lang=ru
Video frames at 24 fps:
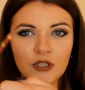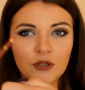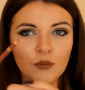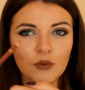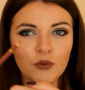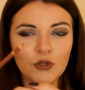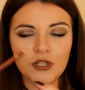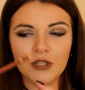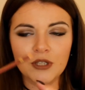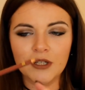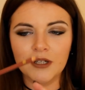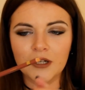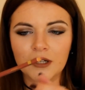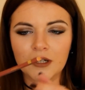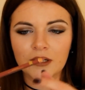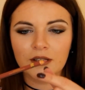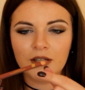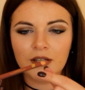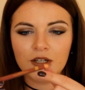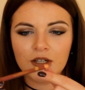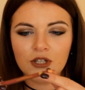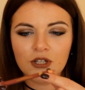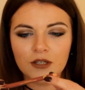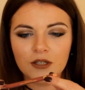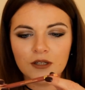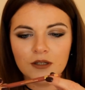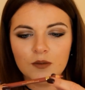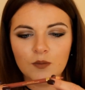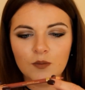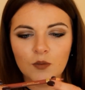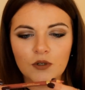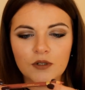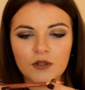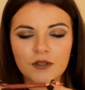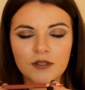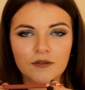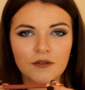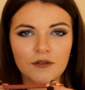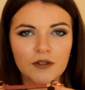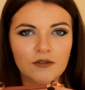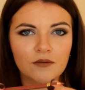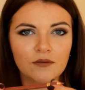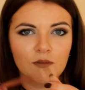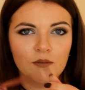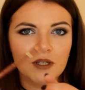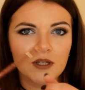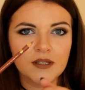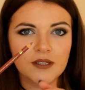можно карандашики
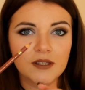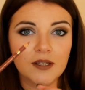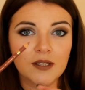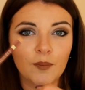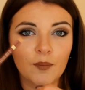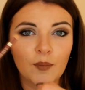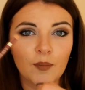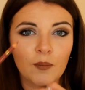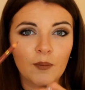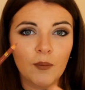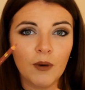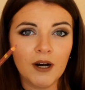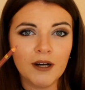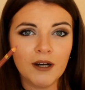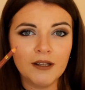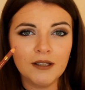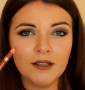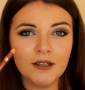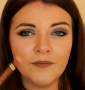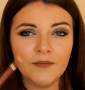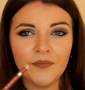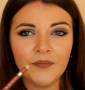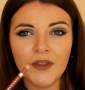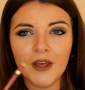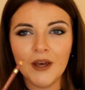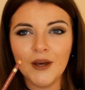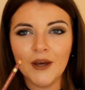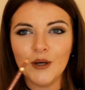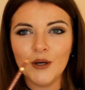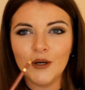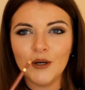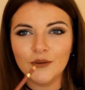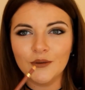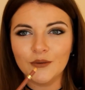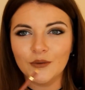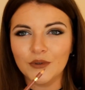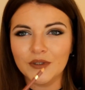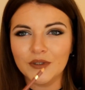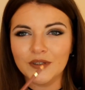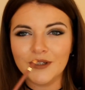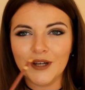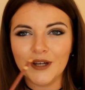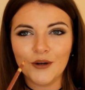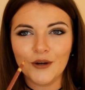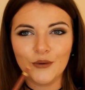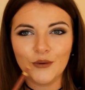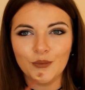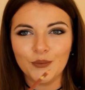использовать вместо помады, вот
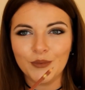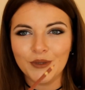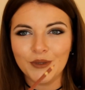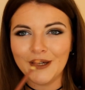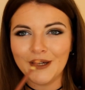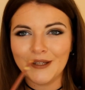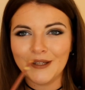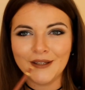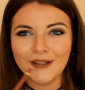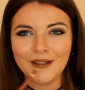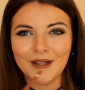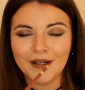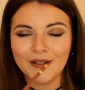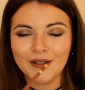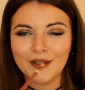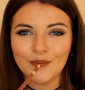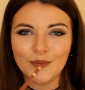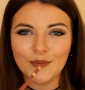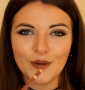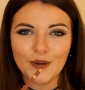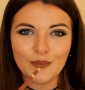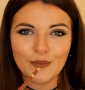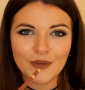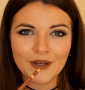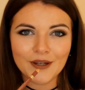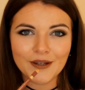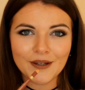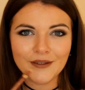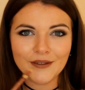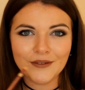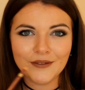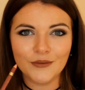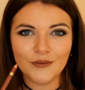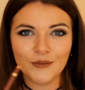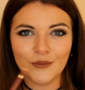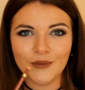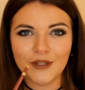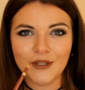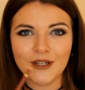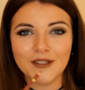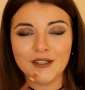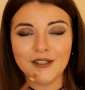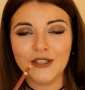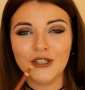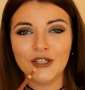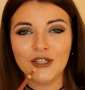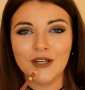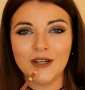как у меня на данный момент, у меня
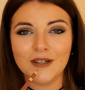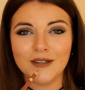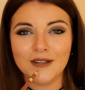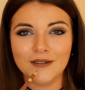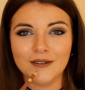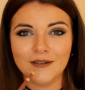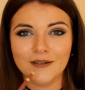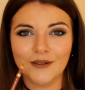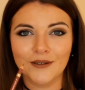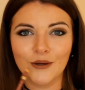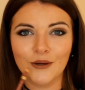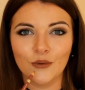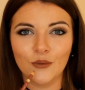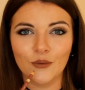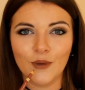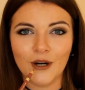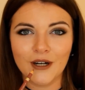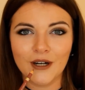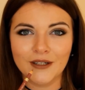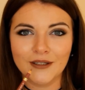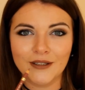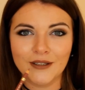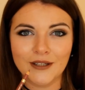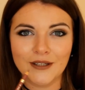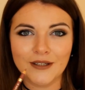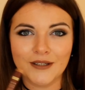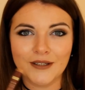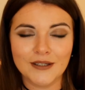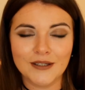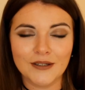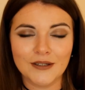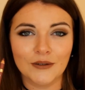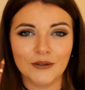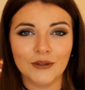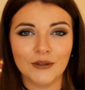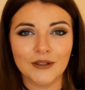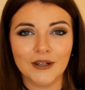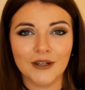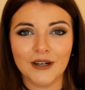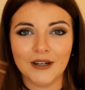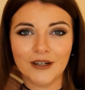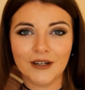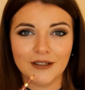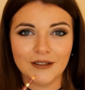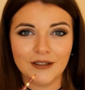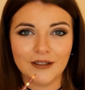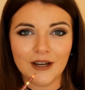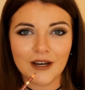сейчас на губах нанесен
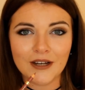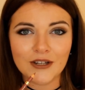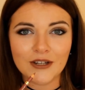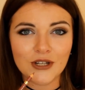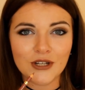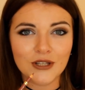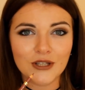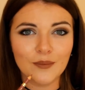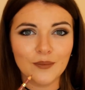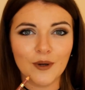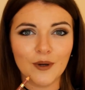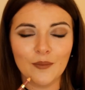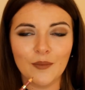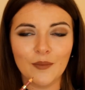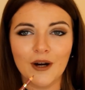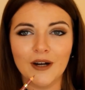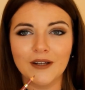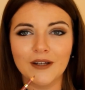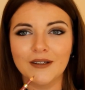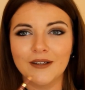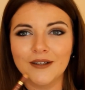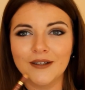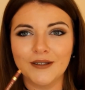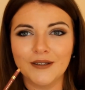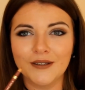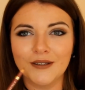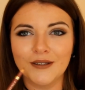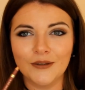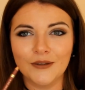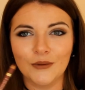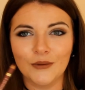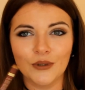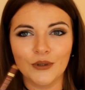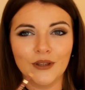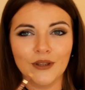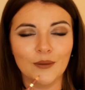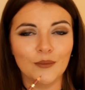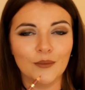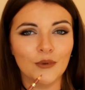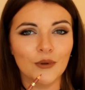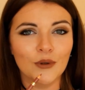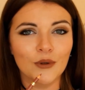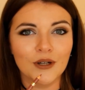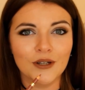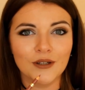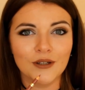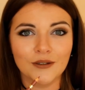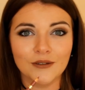карандаш, а не помада, и он
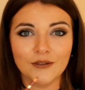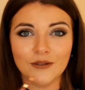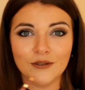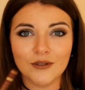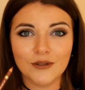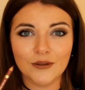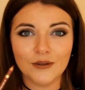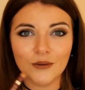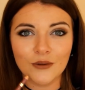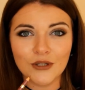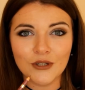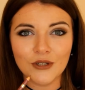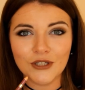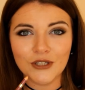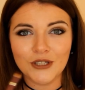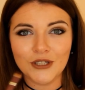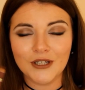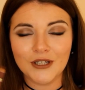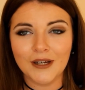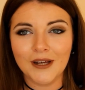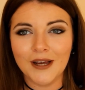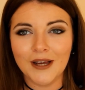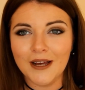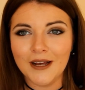намного стойче,